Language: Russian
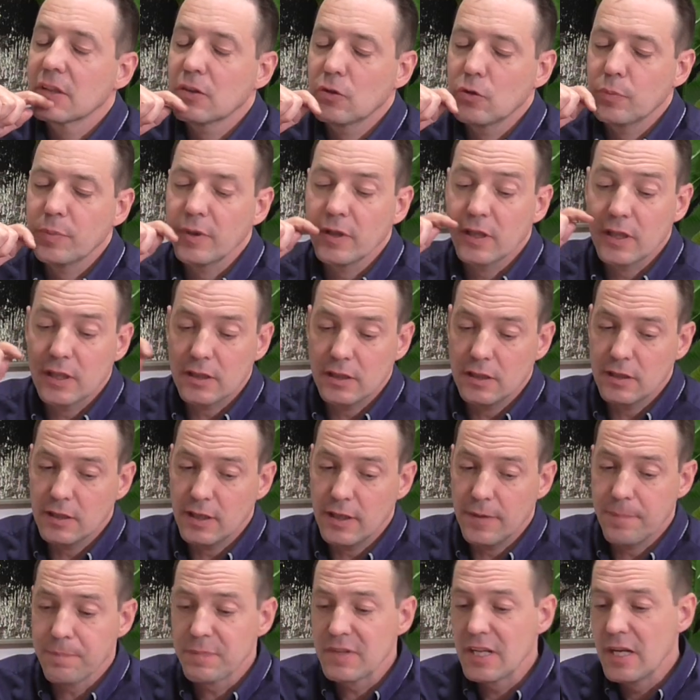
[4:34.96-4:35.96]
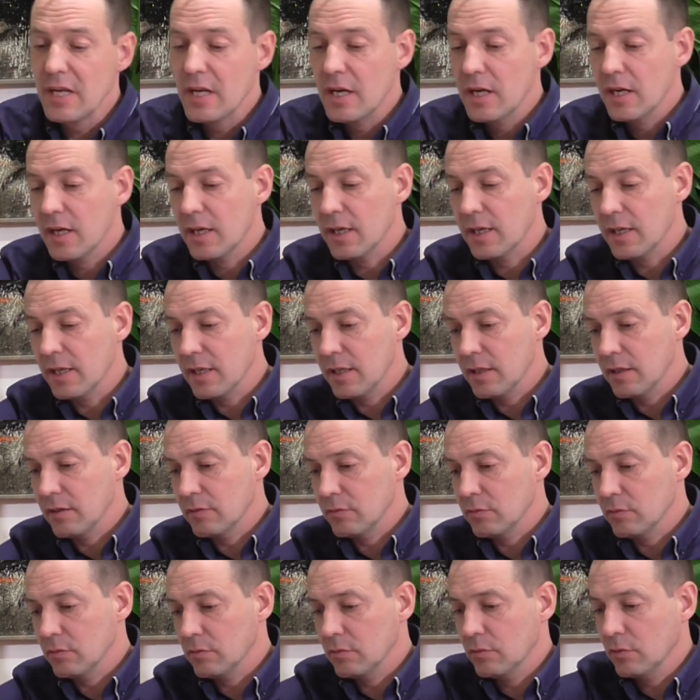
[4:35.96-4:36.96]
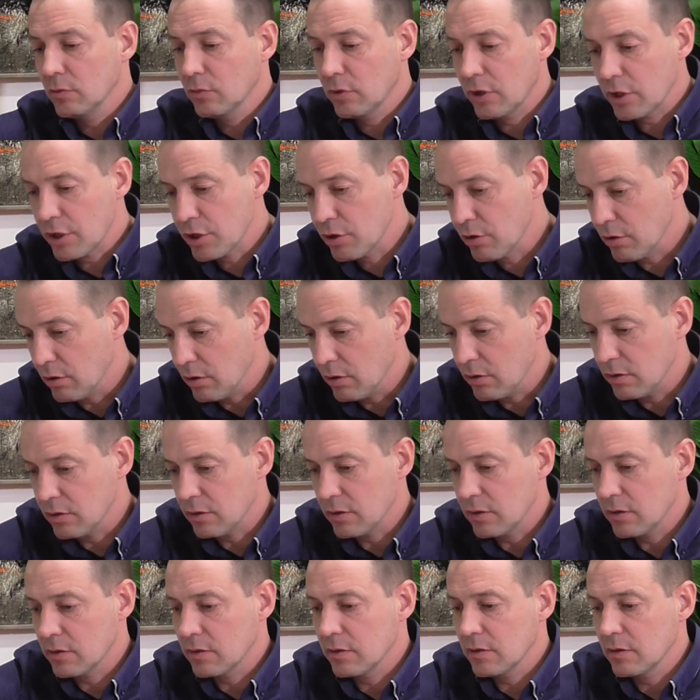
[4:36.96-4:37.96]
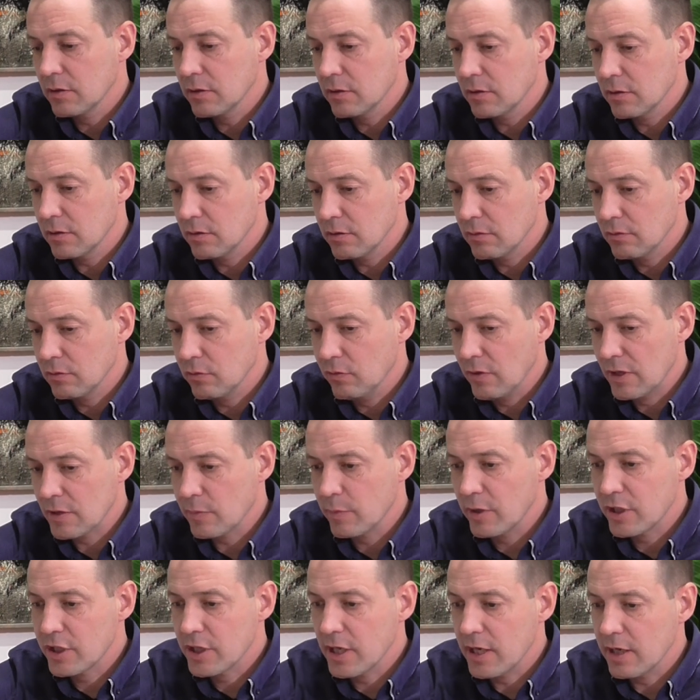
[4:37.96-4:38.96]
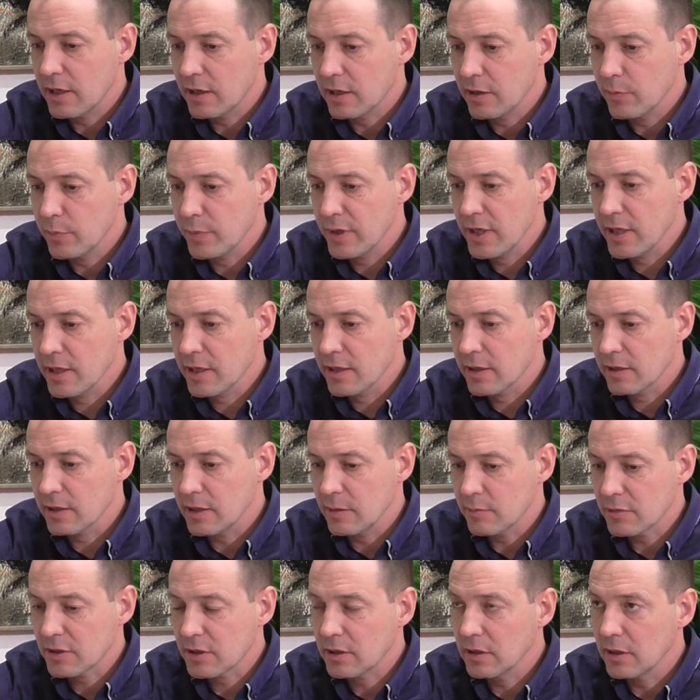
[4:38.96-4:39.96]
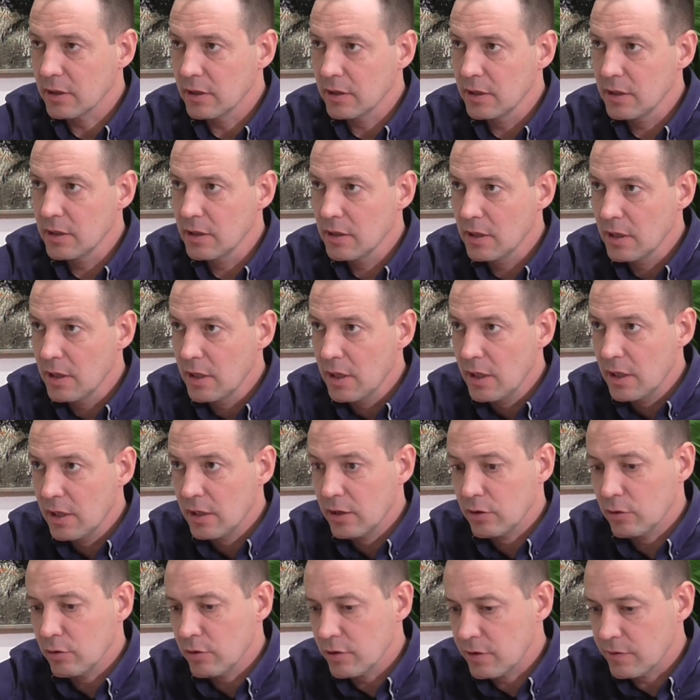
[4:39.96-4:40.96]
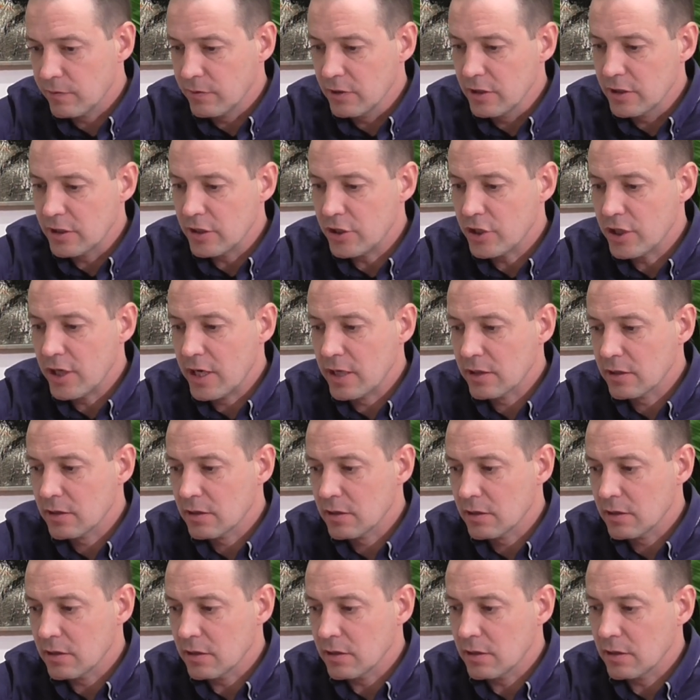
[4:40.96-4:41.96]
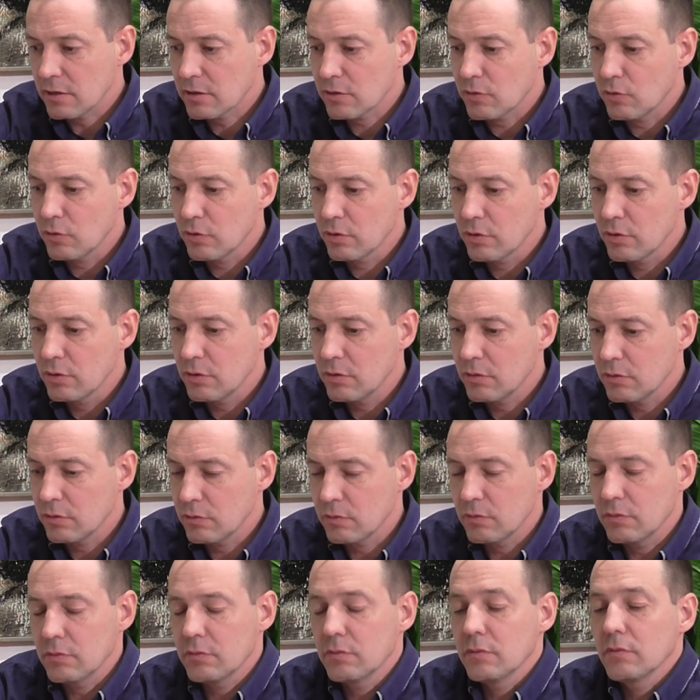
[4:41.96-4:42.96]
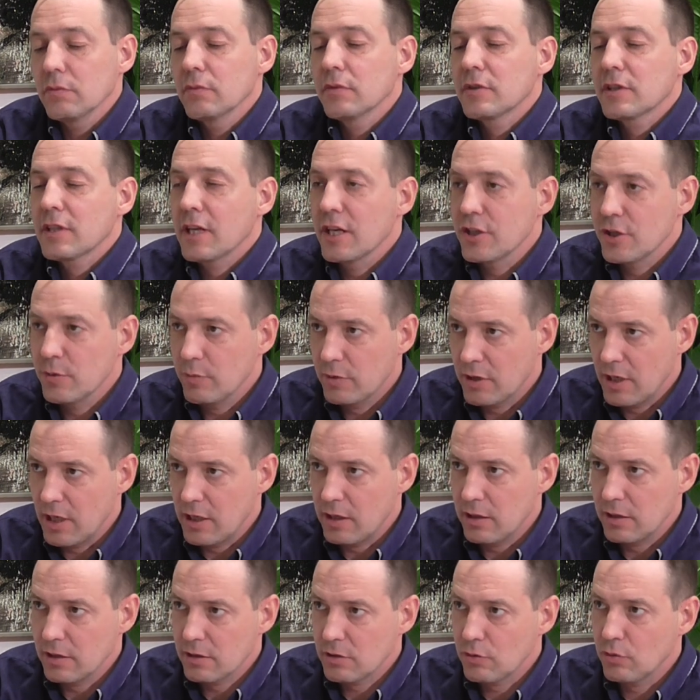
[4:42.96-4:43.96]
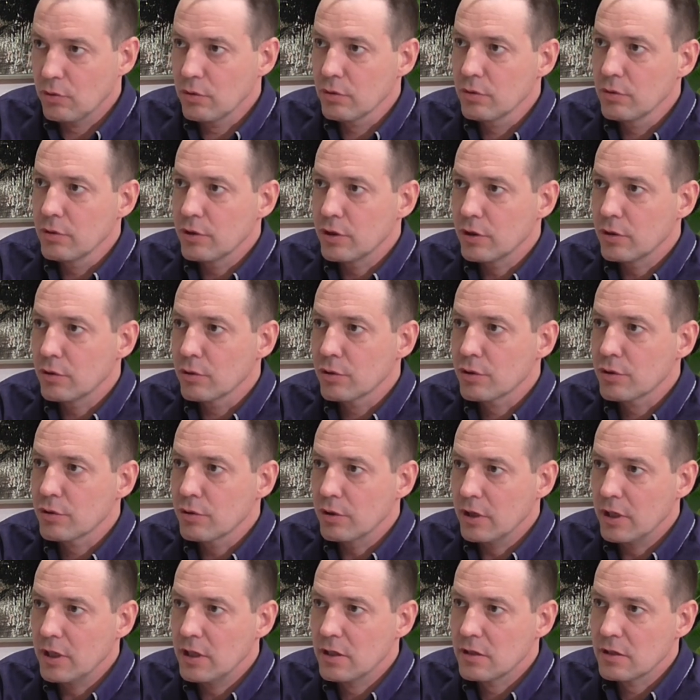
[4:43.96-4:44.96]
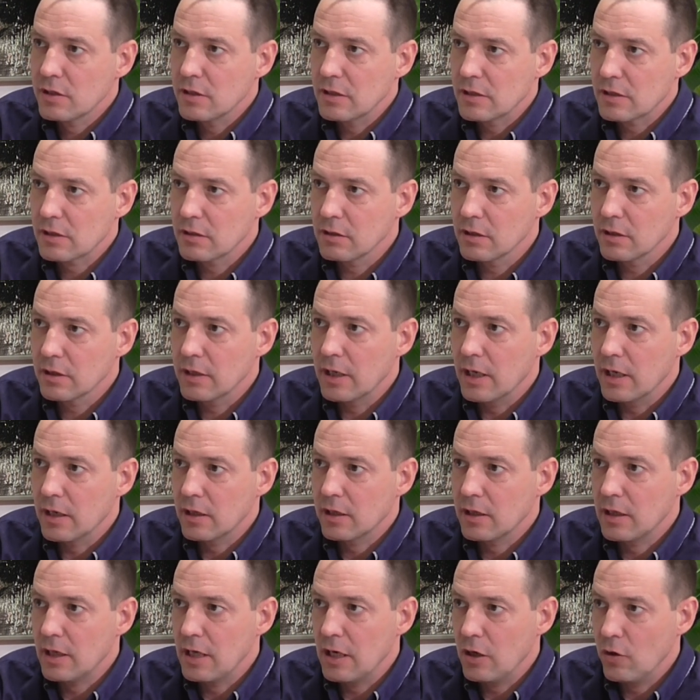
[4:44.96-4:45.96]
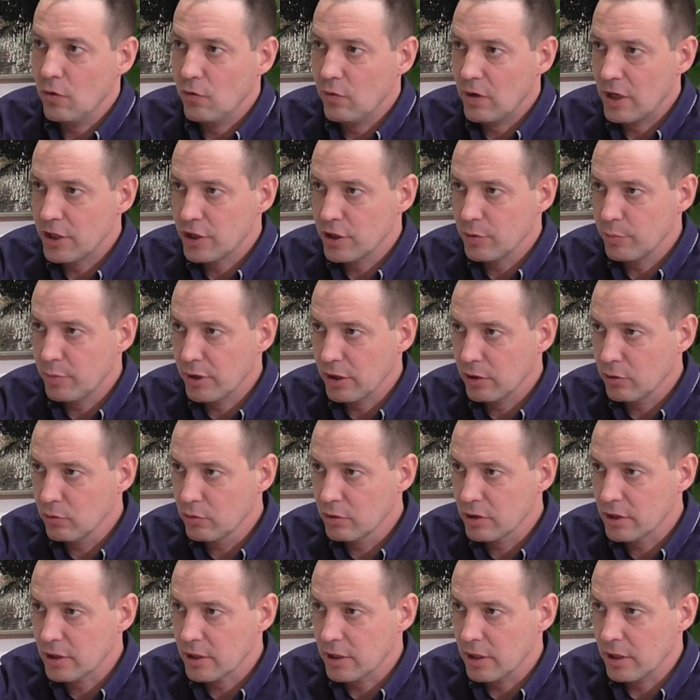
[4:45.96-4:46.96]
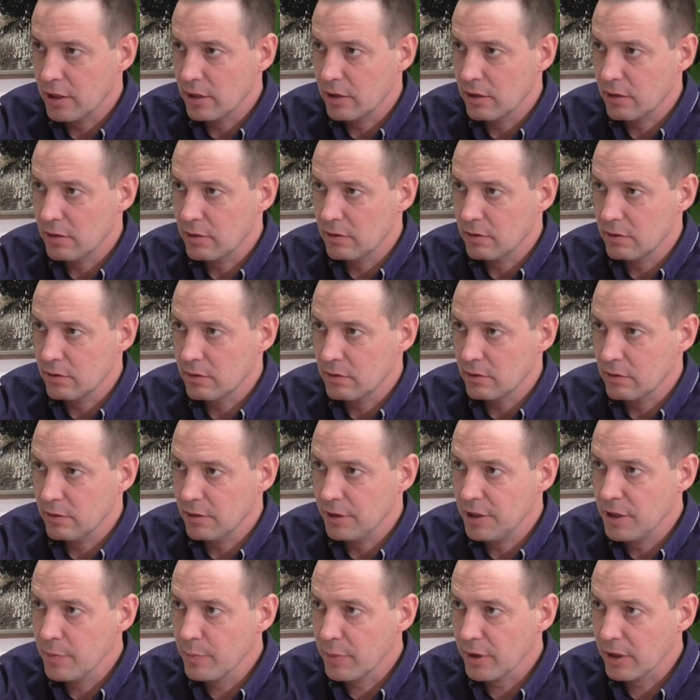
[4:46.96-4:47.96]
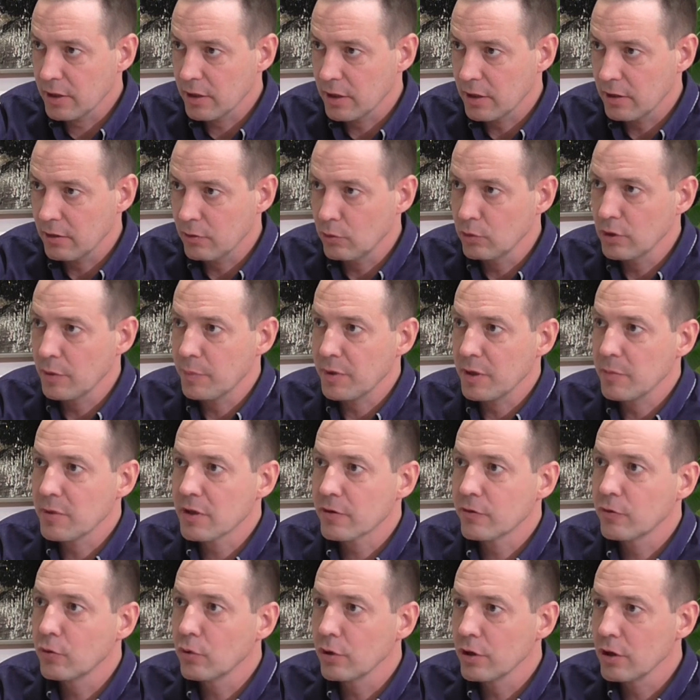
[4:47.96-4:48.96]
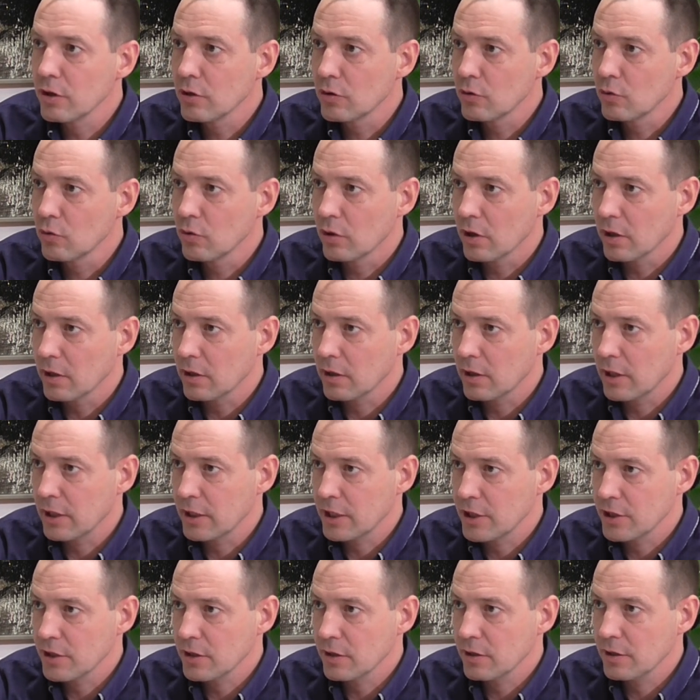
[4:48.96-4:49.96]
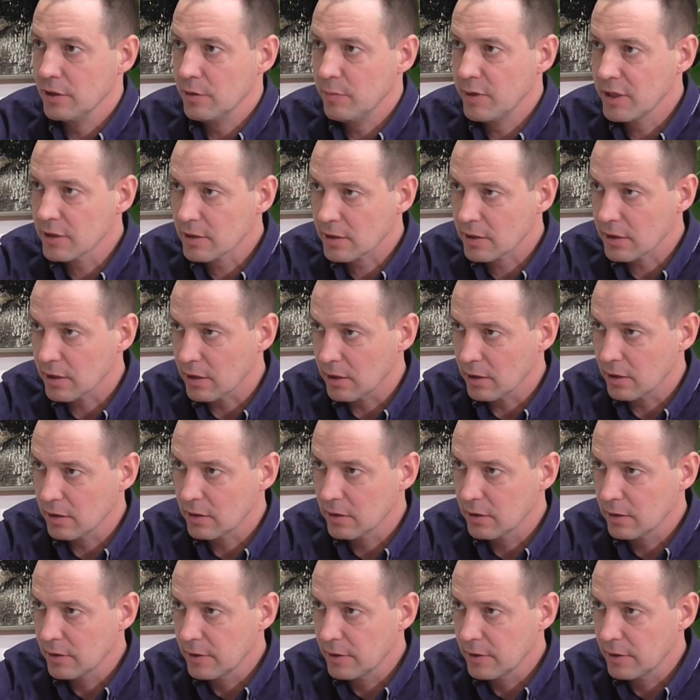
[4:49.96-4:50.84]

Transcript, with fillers: Ну, понятно, да. А, ну, хорошо, а, у вас большая компания, там склады, то есть вы сейчас расход, ну, скажем так, расходуете то, что есть на складах, а у вас же продукция э, импортная, ну, например, фурнитура, она же немецкая,